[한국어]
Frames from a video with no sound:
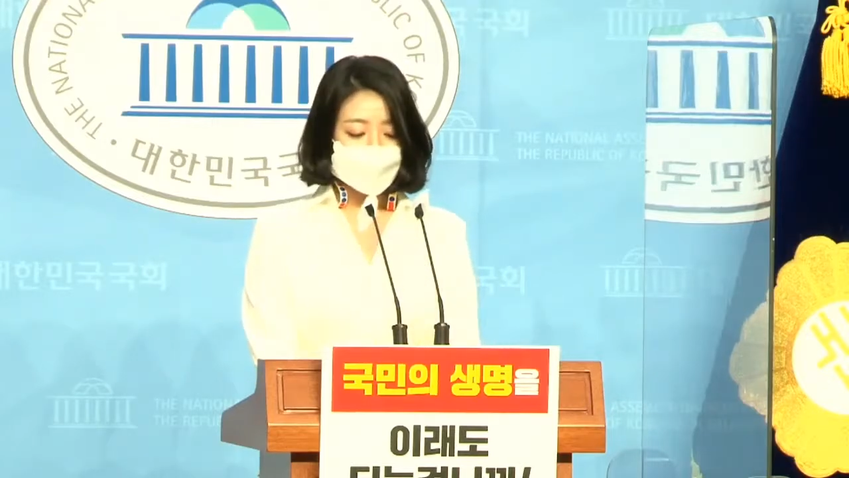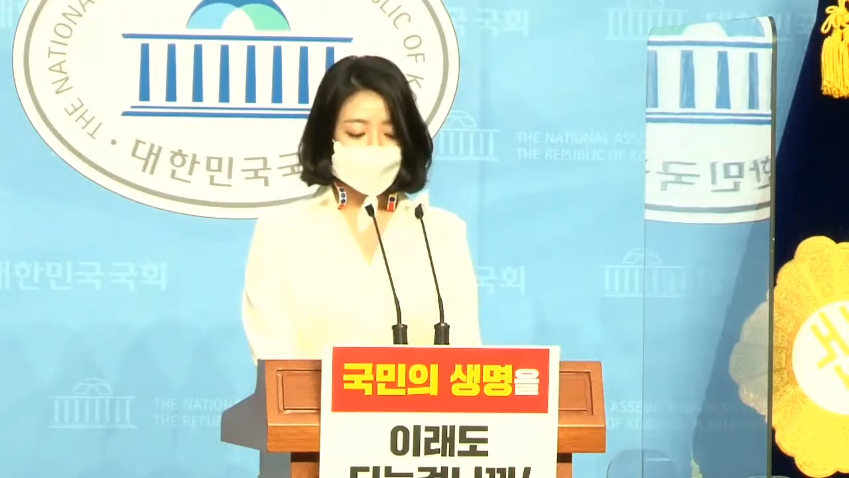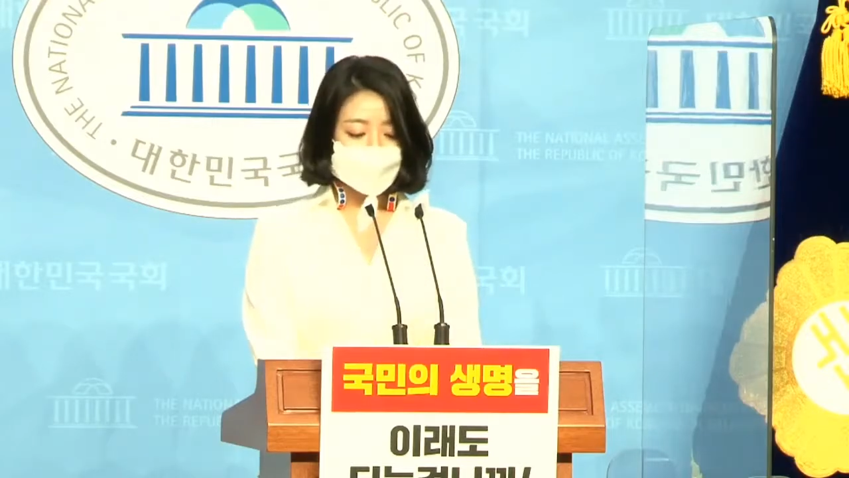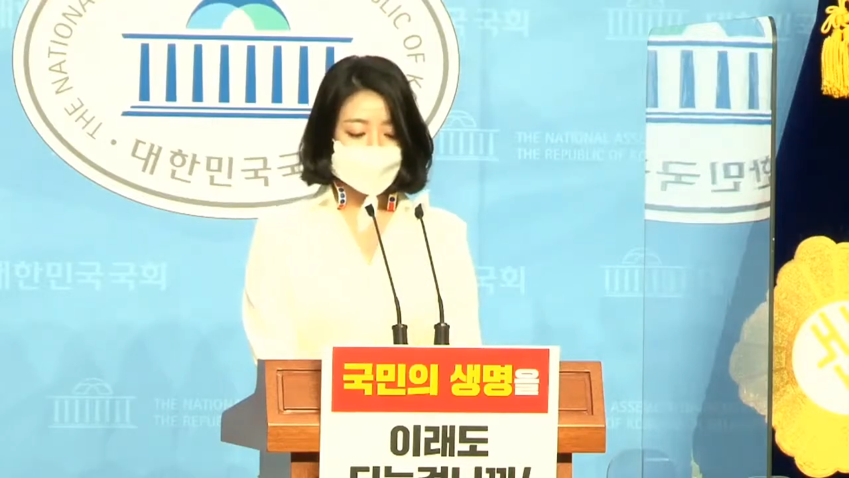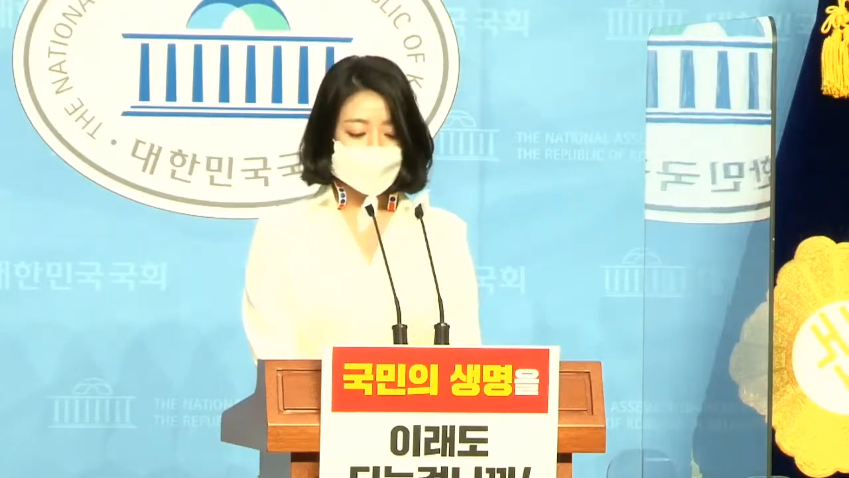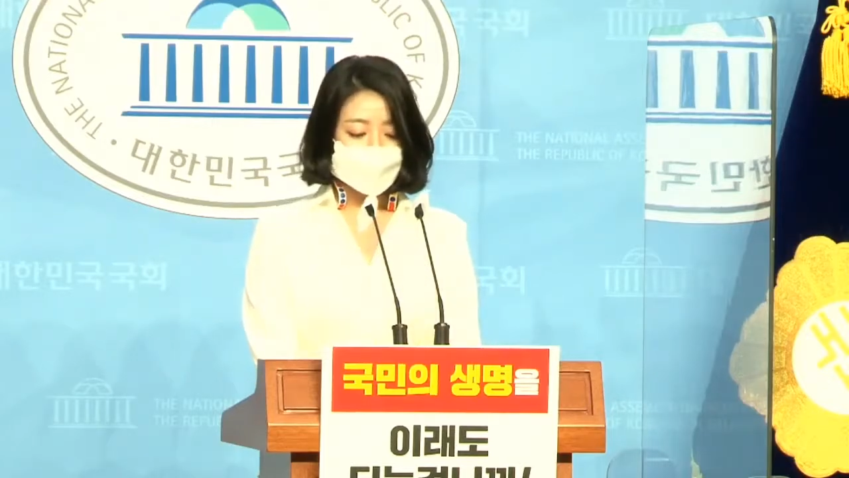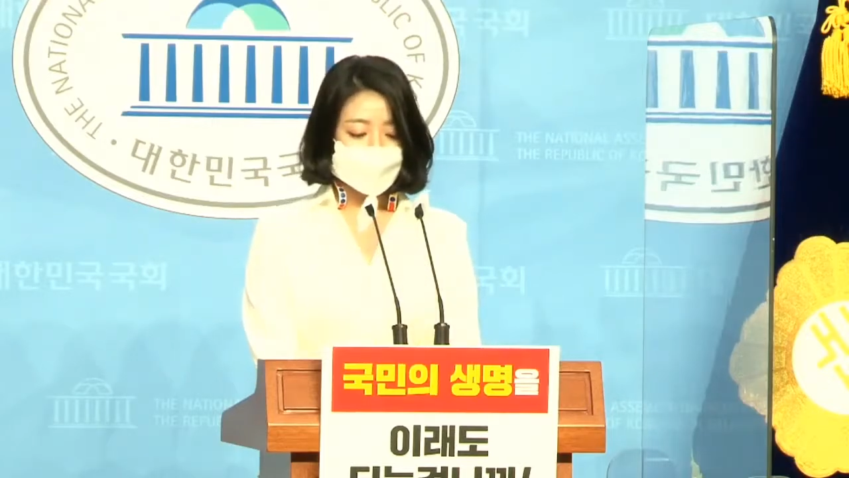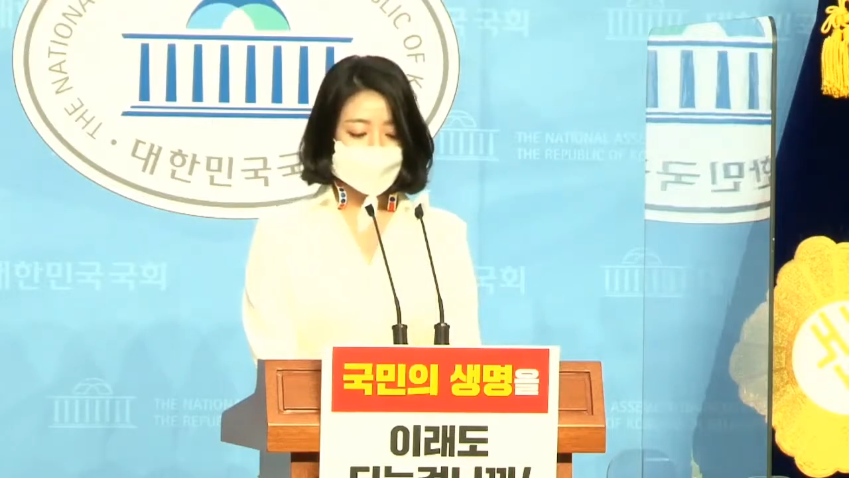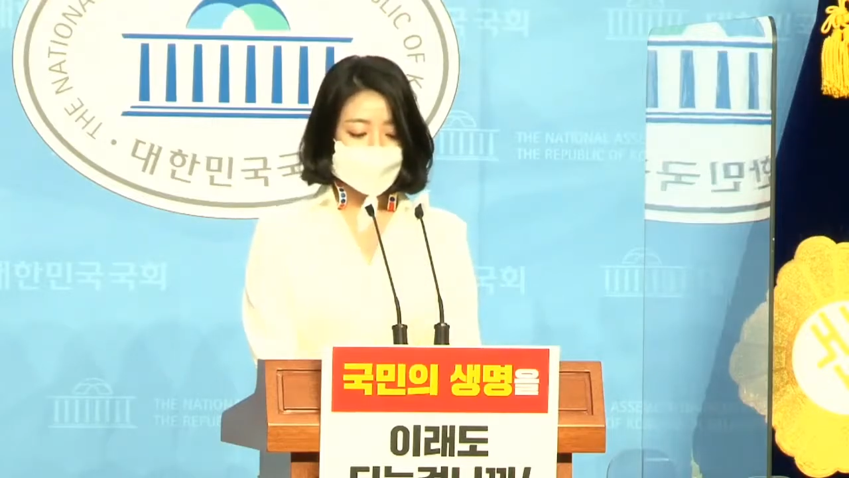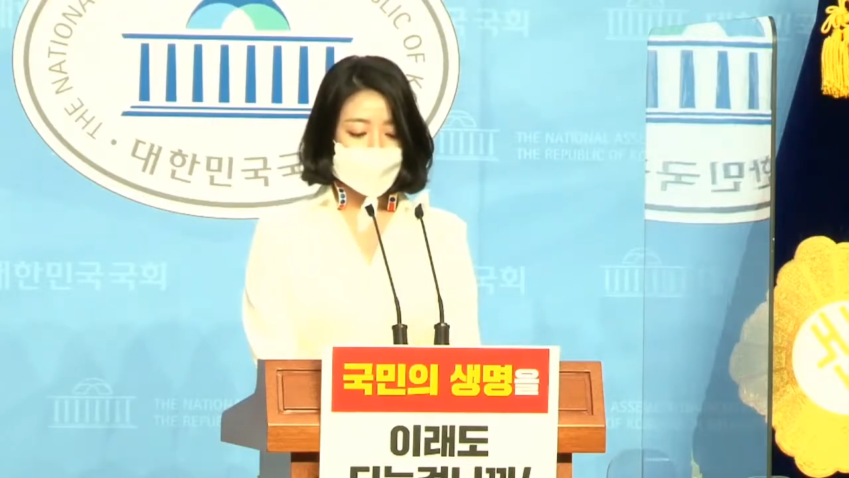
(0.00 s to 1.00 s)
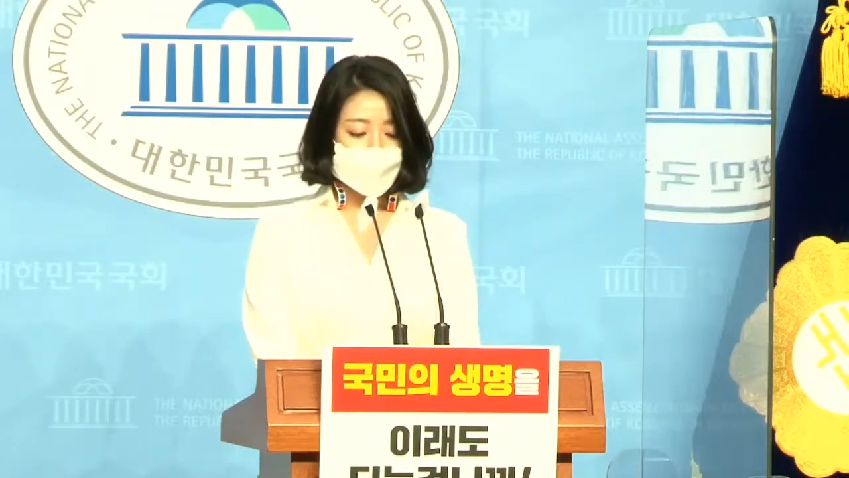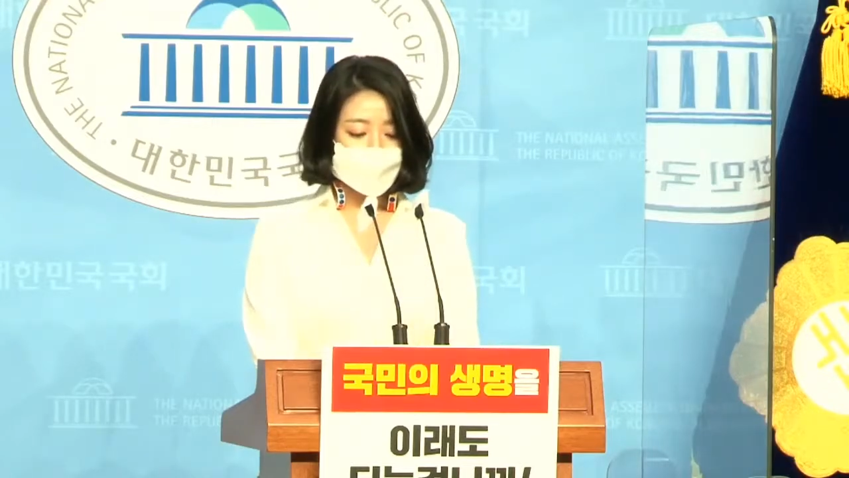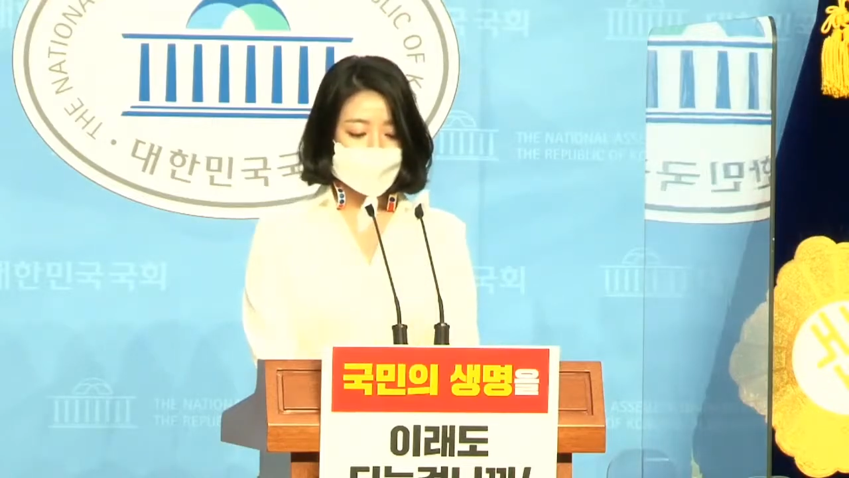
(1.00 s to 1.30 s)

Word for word: 협의 중인 대북